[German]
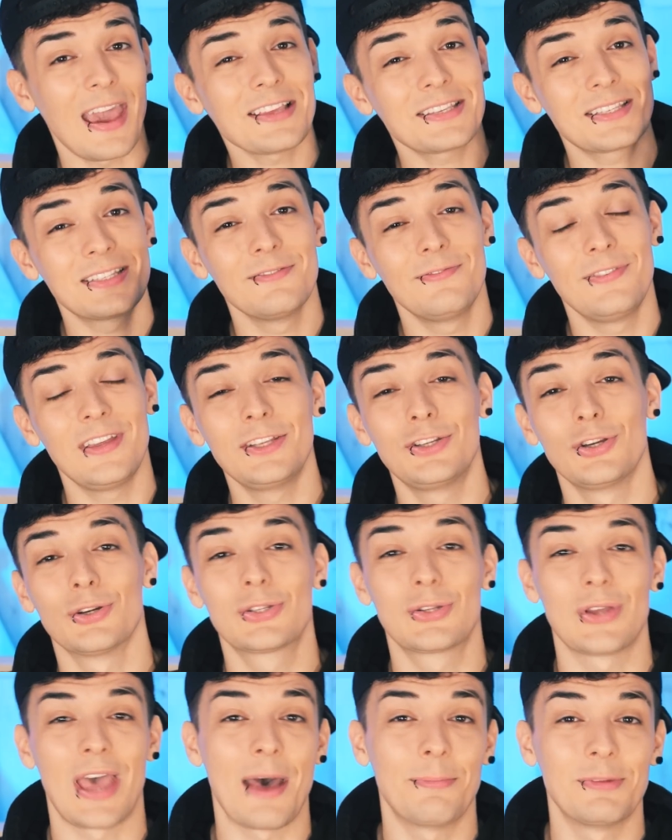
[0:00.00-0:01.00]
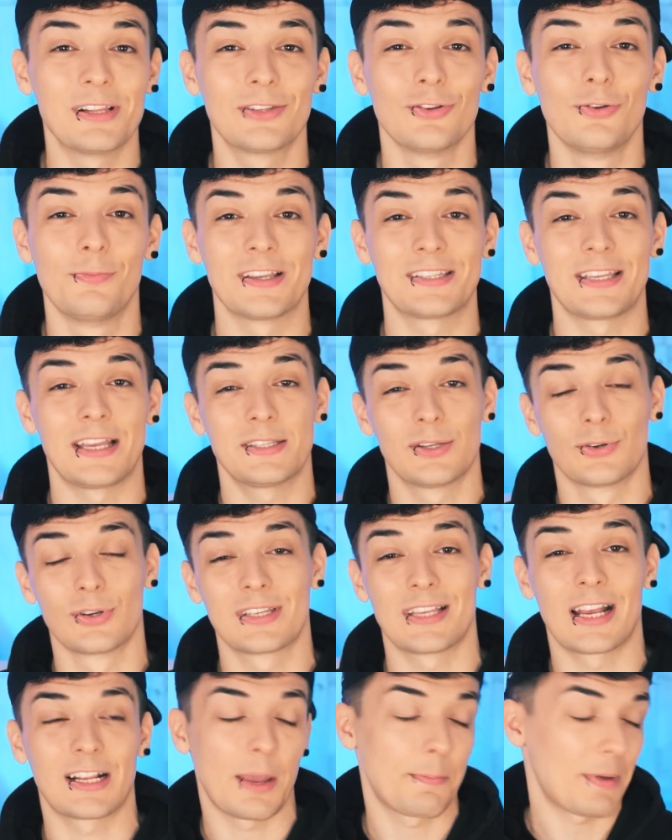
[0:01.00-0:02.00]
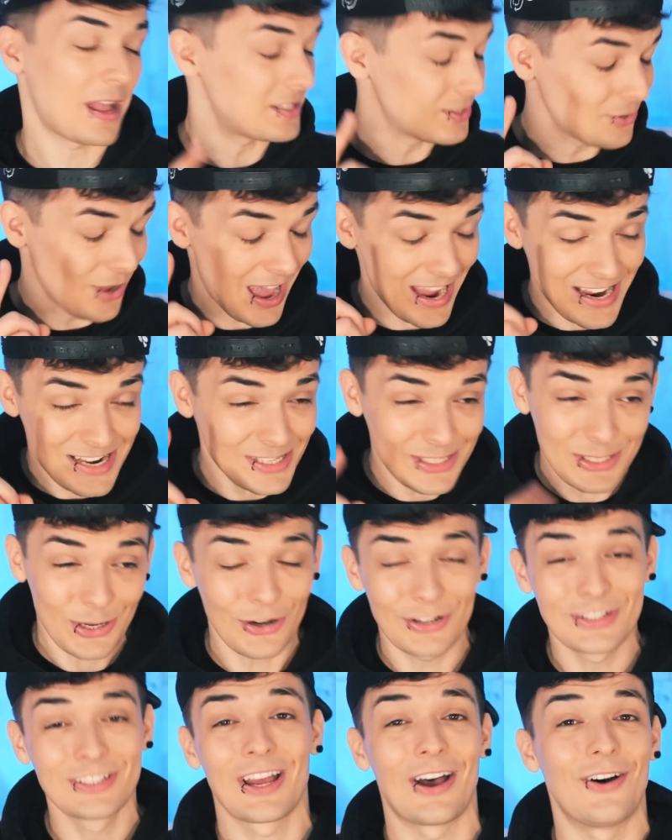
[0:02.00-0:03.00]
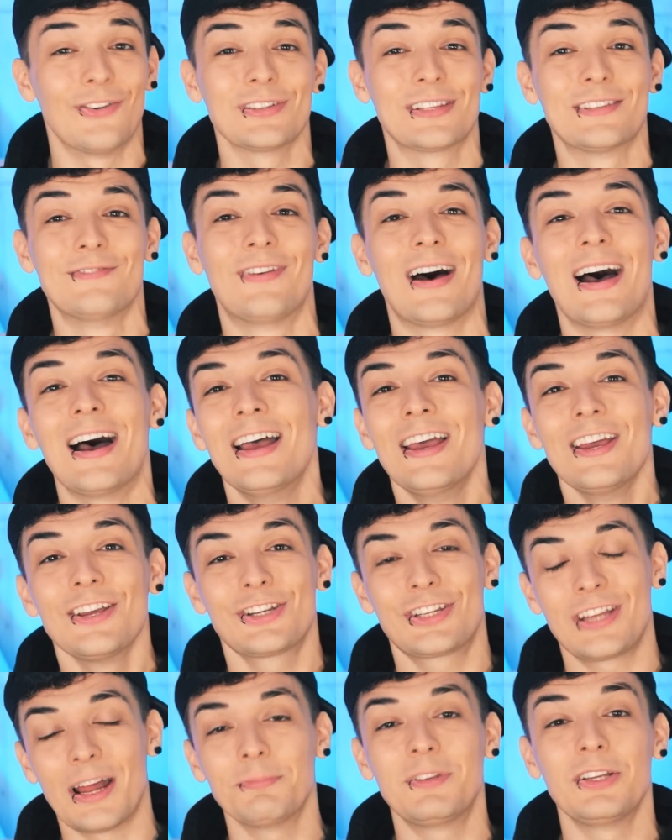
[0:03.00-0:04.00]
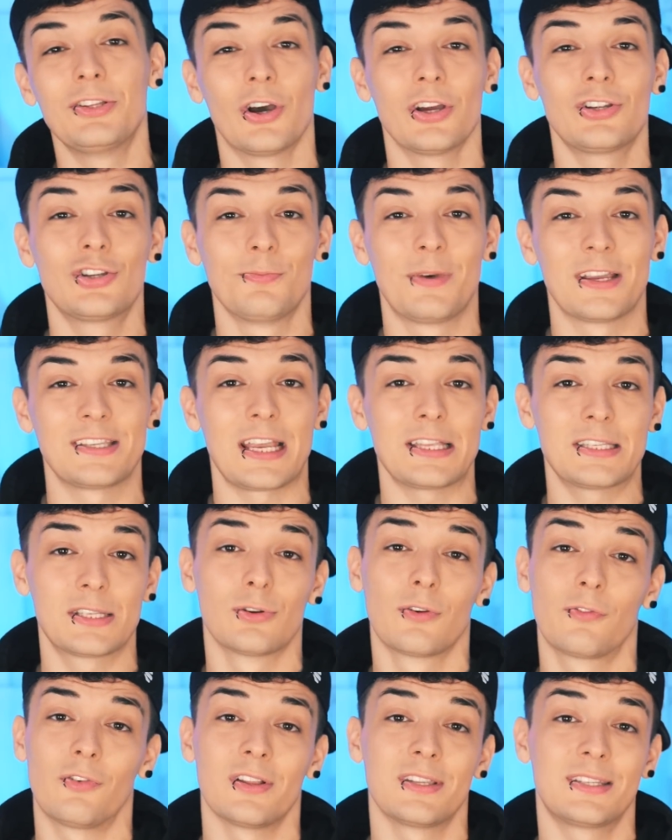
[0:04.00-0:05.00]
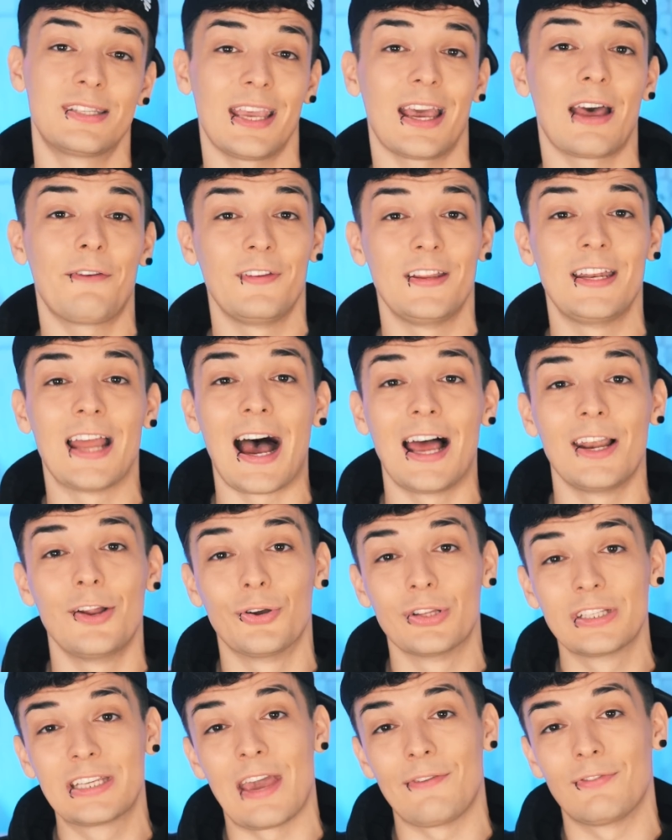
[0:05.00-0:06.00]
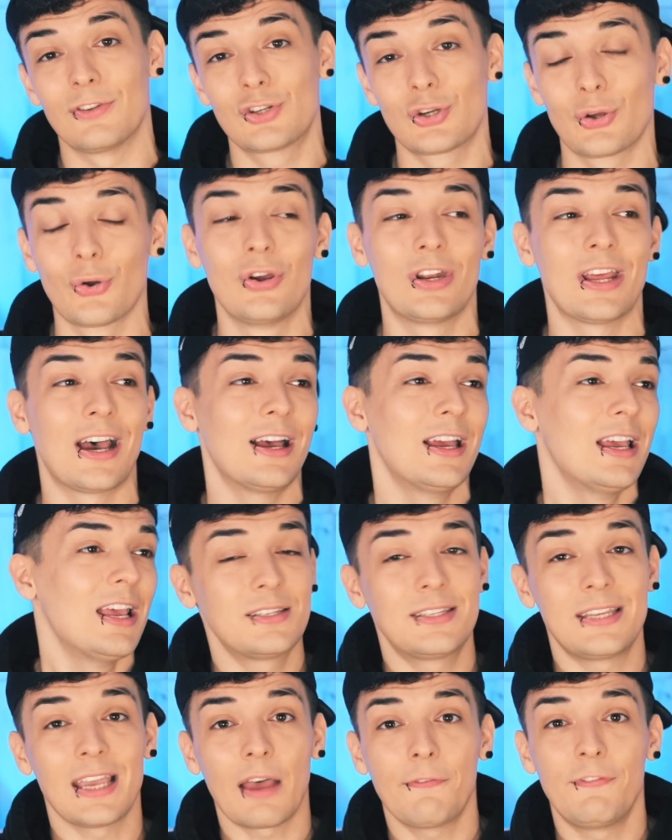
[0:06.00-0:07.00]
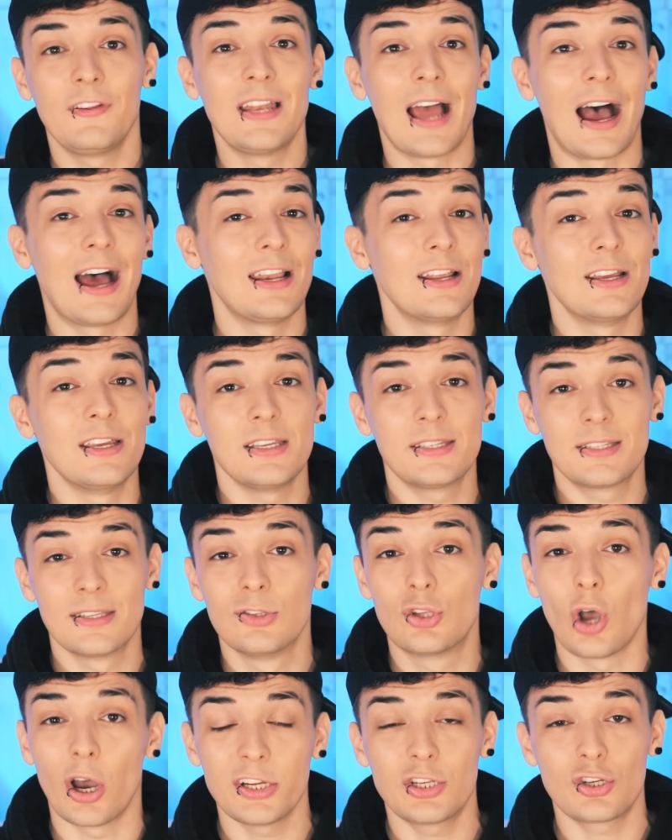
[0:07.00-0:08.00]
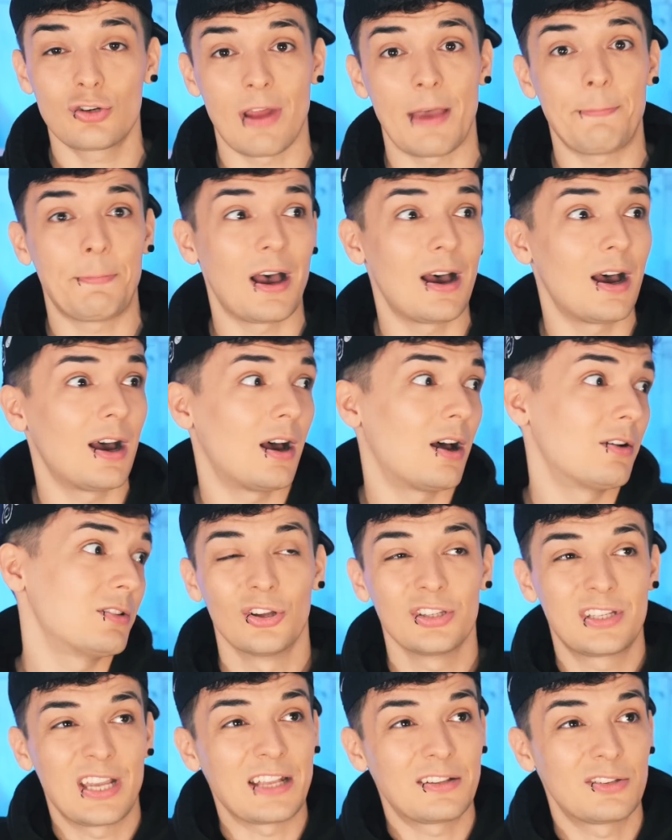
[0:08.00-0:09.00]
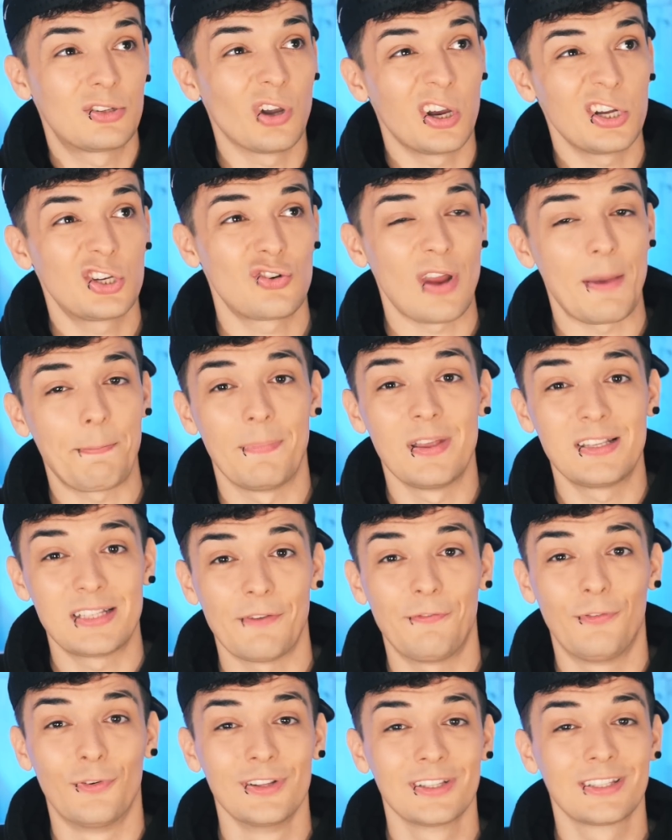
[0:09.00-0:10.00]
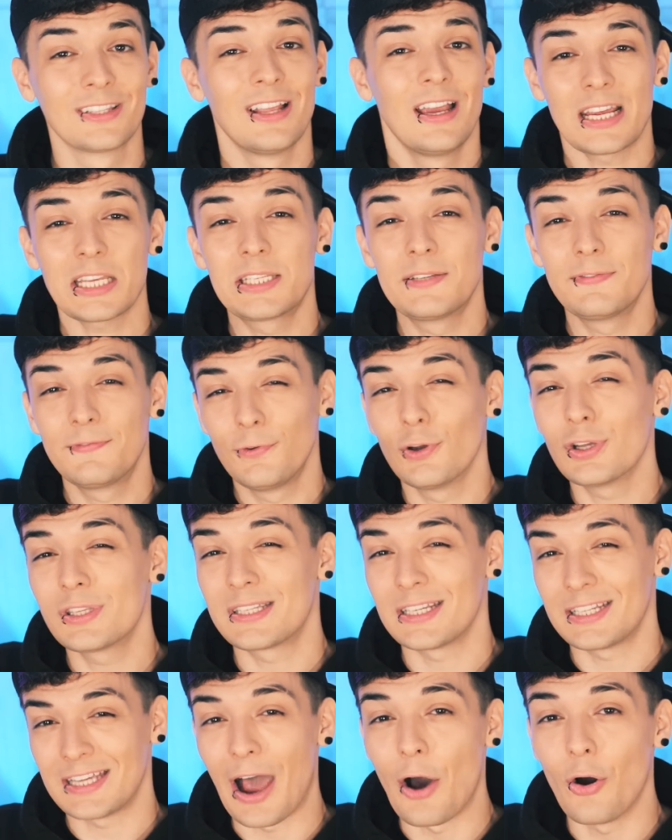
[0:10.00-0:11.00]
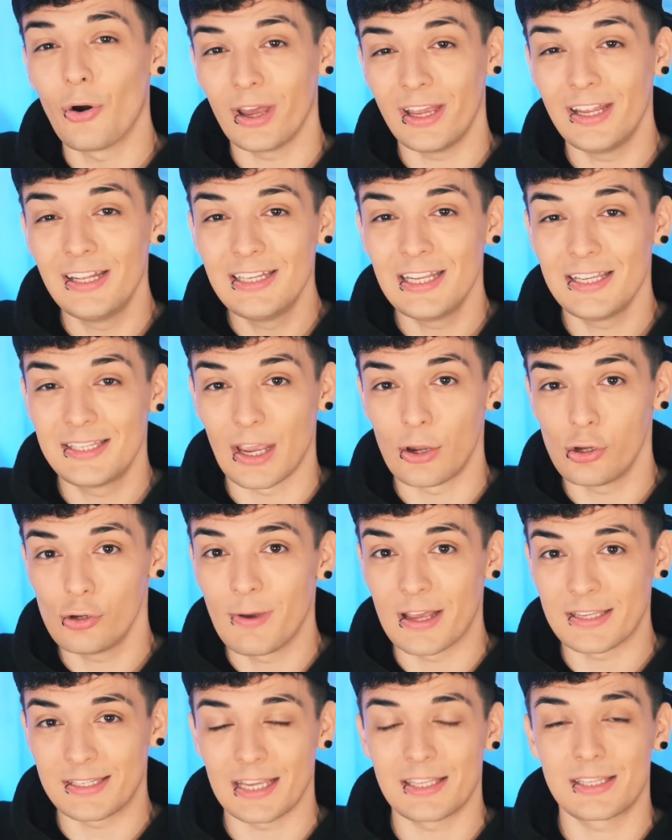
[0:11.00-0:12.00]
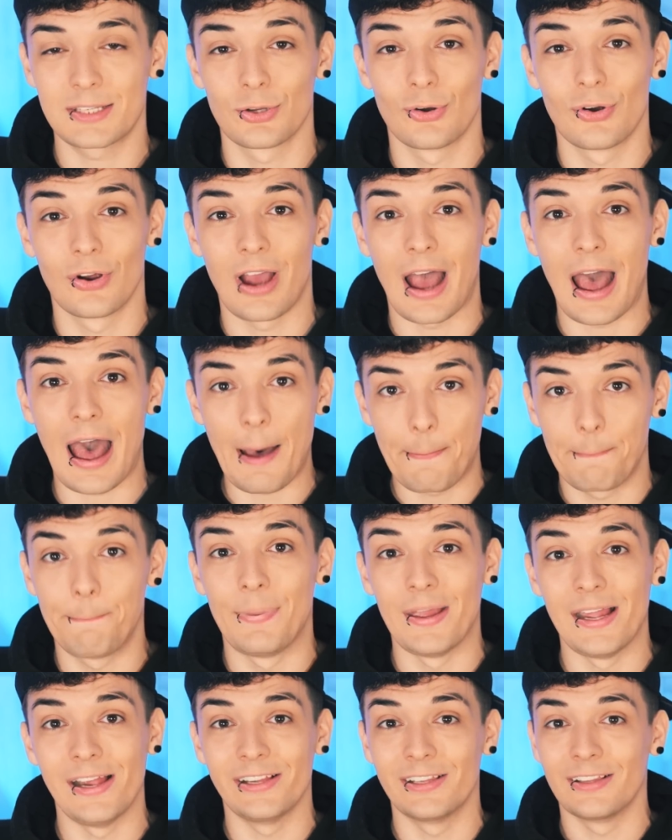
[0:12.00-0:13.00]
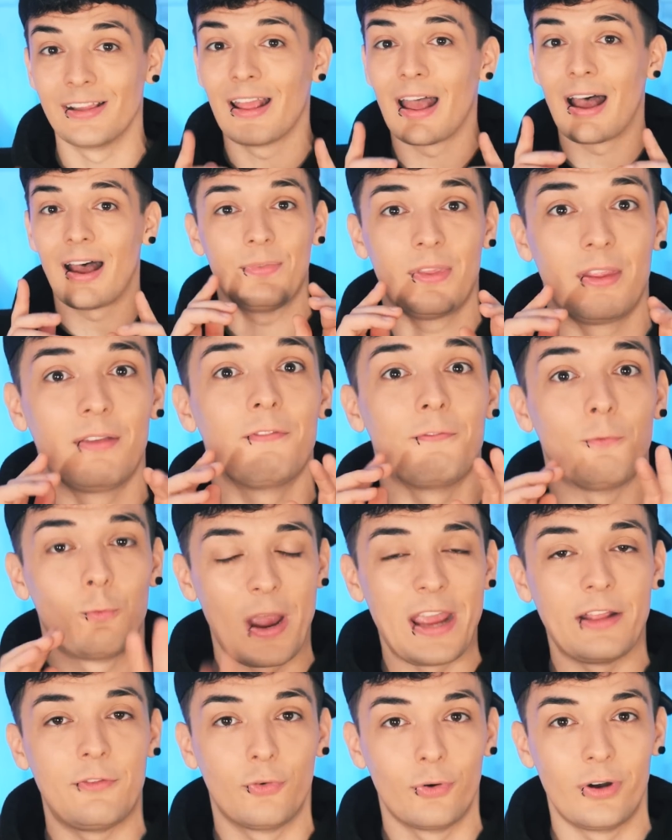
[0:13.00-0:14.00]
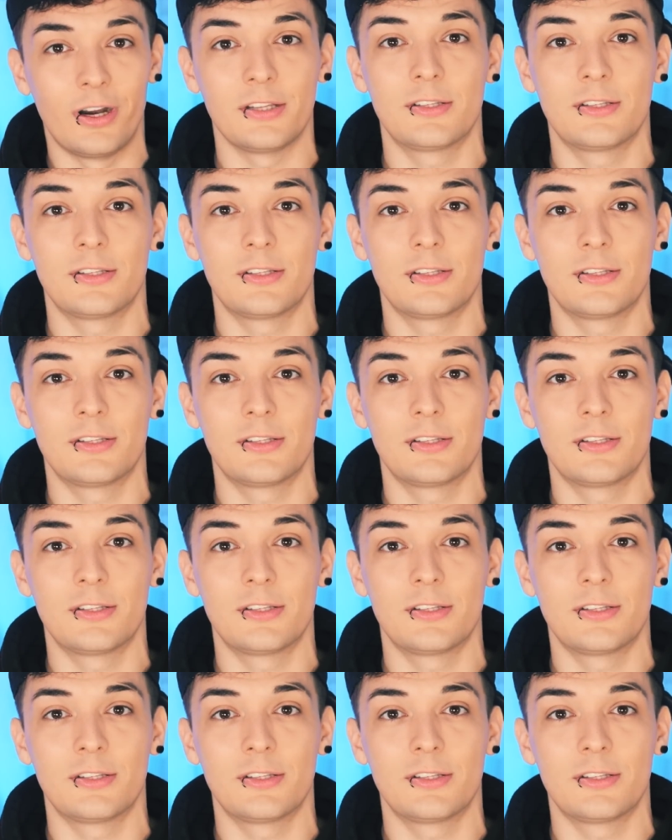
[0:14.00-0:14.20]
ersten Video zur Hamilton-Übersetzung gesagt habe, als nur ein Song draußen war, stammt die deutsche Übersetzung von Serafinale und Kevin Schröder. Serafinale ist ein Deutschrapper und hat Deutschrap mit erfunden. Das wird sich auch in dieser Übersetzung abbilden. Wait for